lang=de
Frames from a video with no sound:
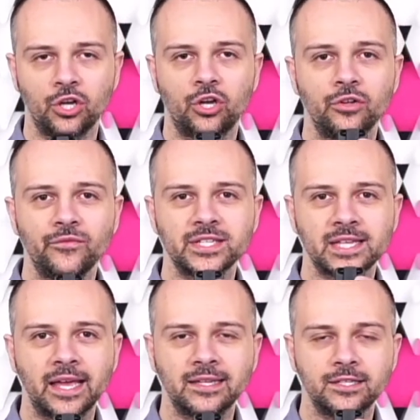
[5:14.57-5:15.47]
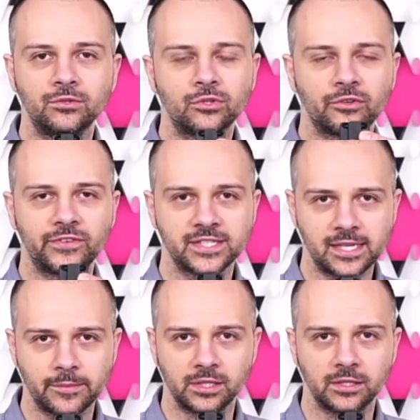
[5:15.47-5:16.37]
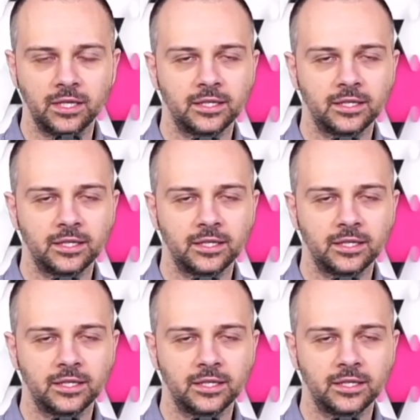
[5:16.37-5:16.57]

können wir es eigentlich nur noch versemmeln.